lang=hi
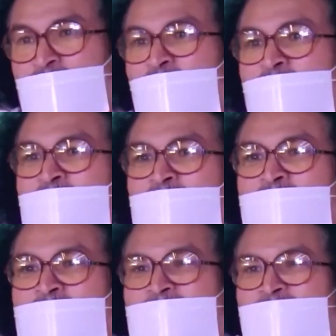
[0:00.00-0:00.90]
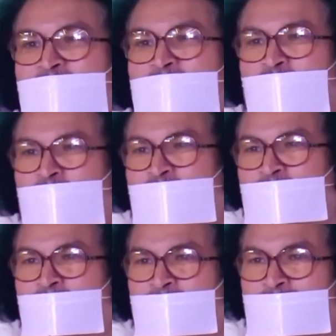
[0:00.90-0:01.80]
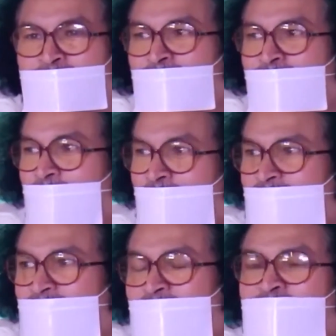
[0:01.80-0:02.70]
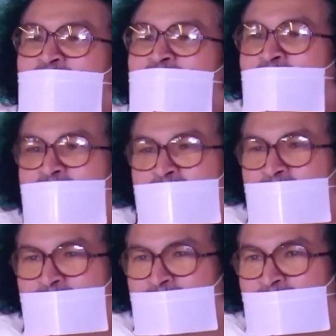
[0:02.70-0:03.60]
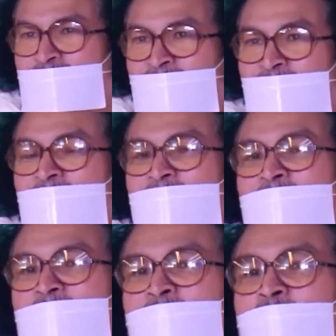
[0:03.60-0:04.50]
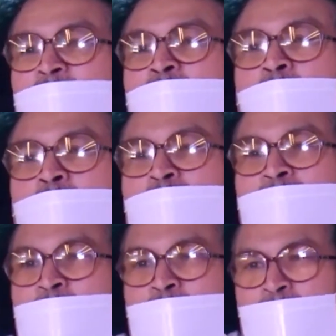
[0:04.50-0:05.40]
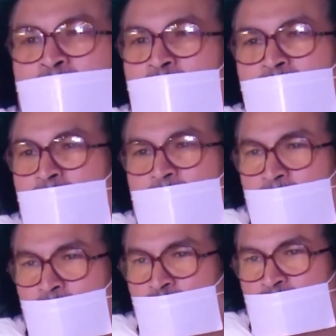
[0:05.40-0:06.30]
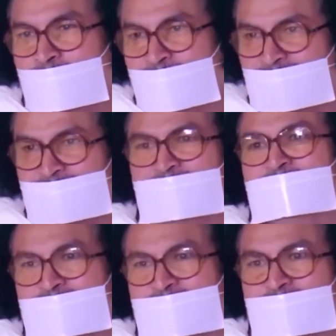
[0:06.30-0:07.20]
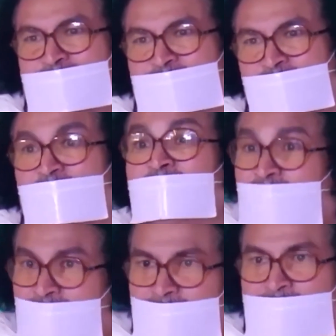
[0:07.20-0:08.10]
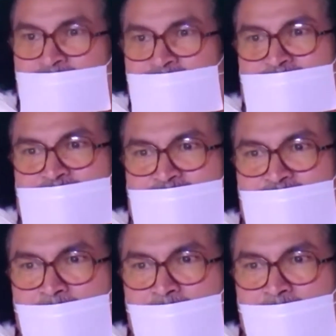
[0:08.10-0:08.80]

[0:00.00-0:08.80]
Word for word: मिनट बाकी है और अड़तालीस मिनट होने के बाद आसन समेट के रख देते हैं कोई बहुत बड़ा प्रभावी उसका असर नहीं आता असर कब आता है